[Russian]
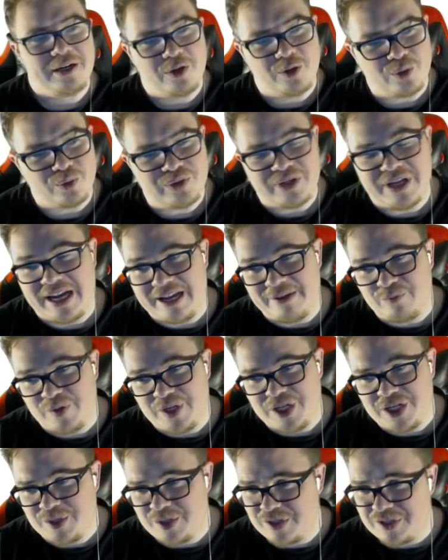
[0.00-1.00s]
Крутая
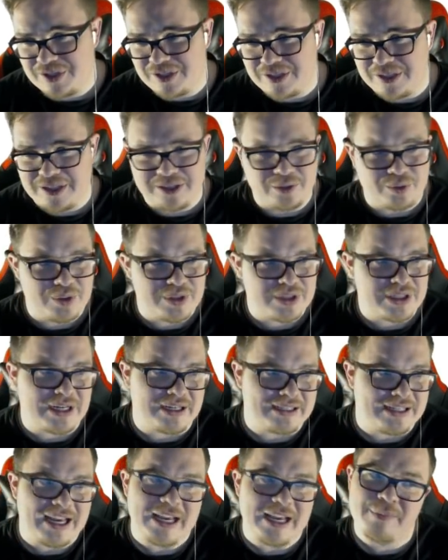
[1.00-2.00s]
вещь, э, то есть
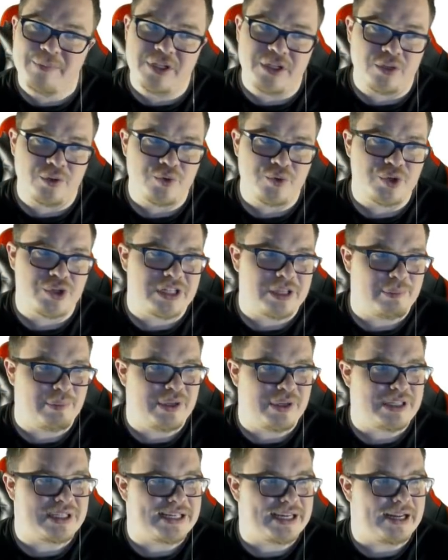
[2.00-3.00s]
когда именно нужно
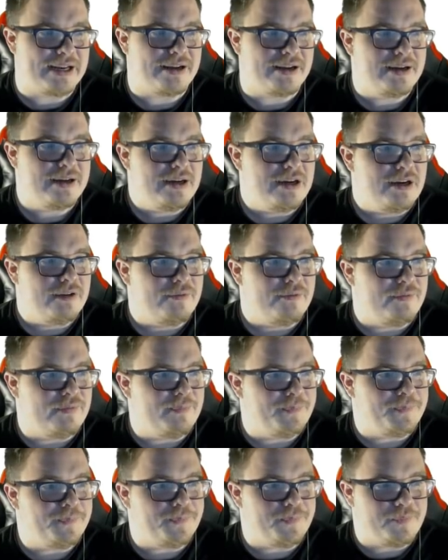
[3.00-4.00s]
добить цель.
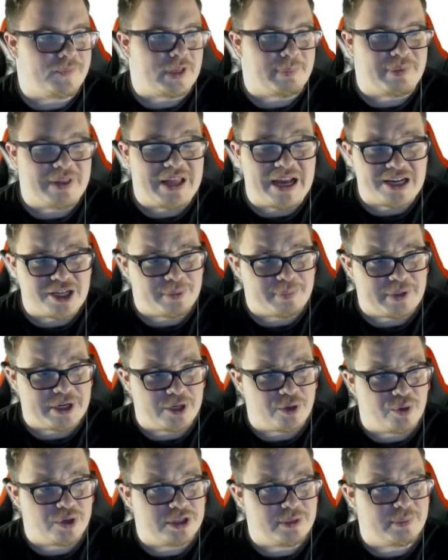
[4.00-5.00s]
Дальше
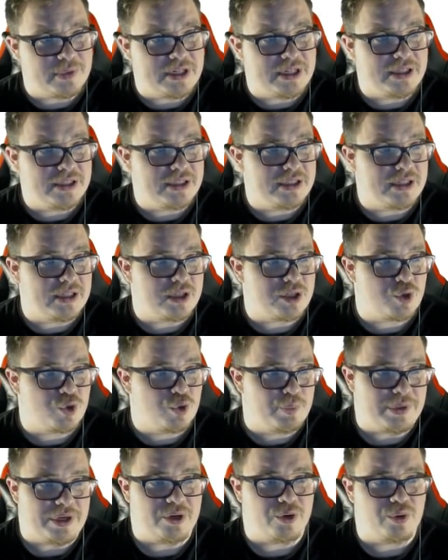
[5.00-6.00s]
переходим к
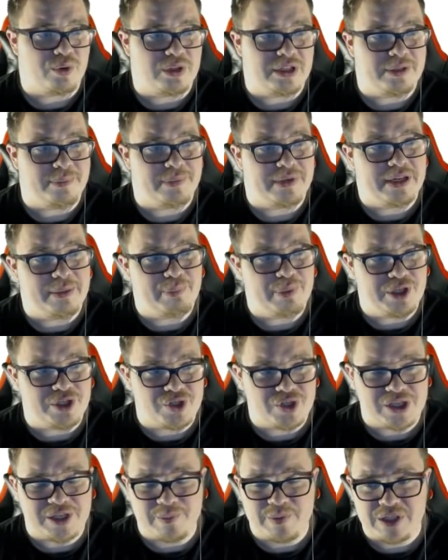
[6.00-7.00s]
супер крутым
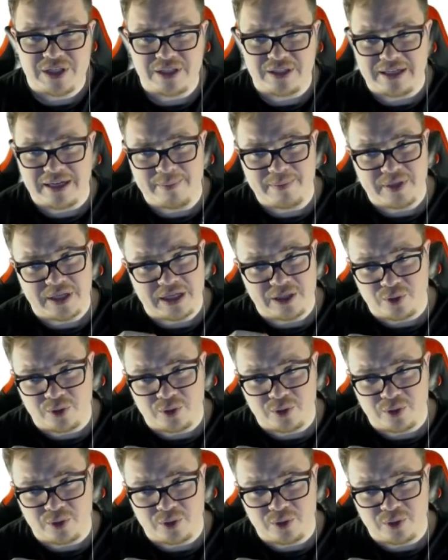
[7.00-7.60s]
эпическим скиллам,